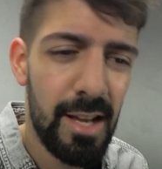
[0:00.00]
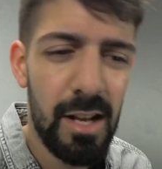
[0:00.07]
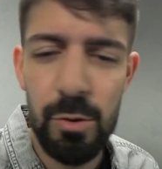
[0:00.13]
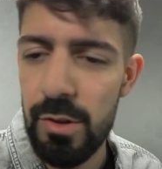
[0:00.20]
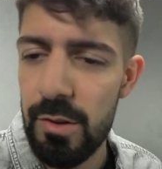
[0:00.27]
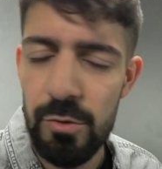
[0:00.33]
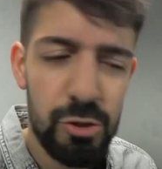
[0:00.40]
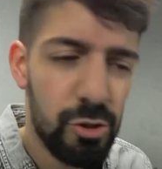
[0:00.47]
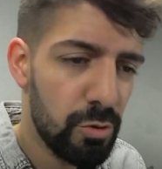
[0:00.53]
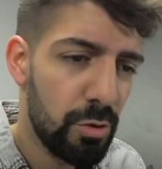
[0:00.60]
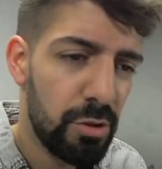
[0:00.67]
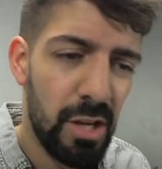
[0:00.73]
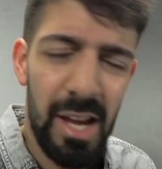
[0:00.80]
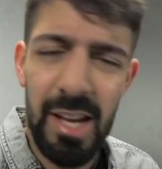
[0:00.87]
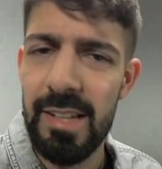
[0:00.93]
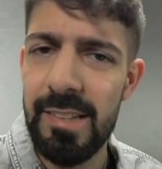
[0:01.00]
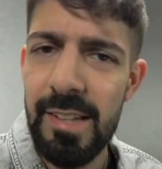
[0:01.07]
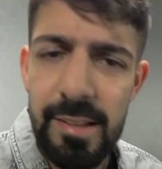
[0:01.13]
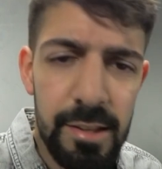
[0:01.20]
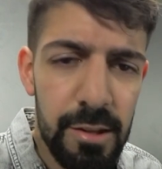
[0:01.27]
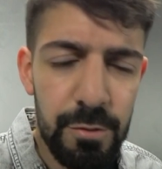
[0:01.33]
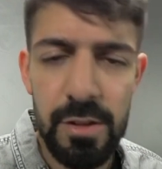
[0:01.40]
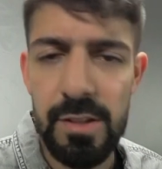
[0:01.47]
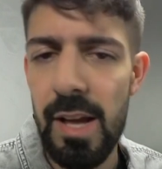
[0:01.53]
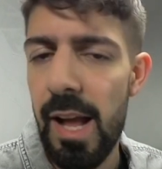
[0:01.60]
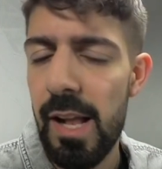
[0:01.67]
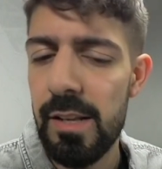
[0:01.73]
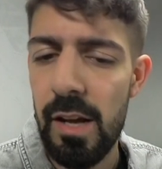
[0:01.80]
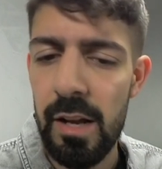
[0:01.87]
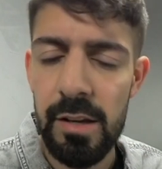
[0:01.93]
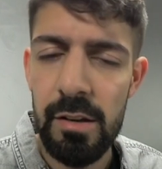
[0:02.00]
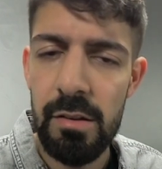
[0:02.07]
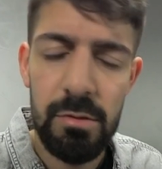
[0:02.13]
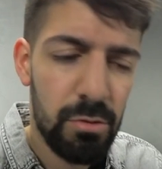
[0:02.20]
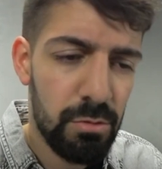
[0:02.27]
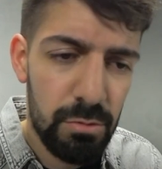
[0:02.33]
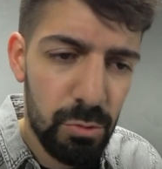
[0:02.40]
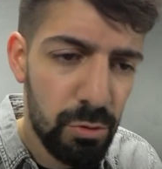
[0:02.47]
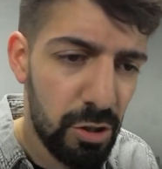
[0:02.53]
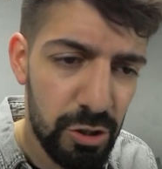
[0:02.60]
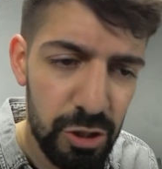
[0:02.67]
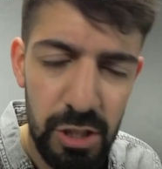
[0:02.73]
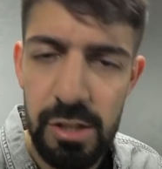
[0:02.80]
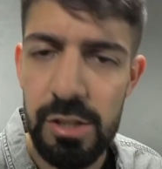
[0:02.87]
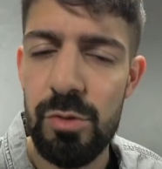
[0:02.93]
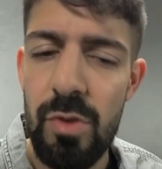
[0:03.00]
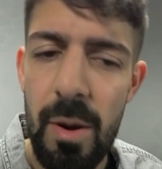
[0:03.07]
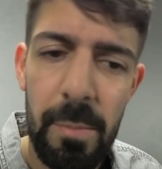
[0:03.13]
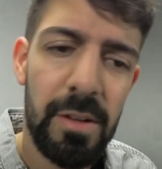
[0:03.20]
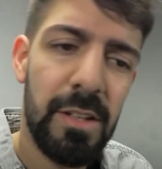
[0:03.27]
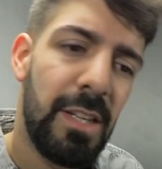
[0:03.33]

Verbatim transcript: Er hat auch zwischendurch Disses verteilt an unterschiedliche Rapper,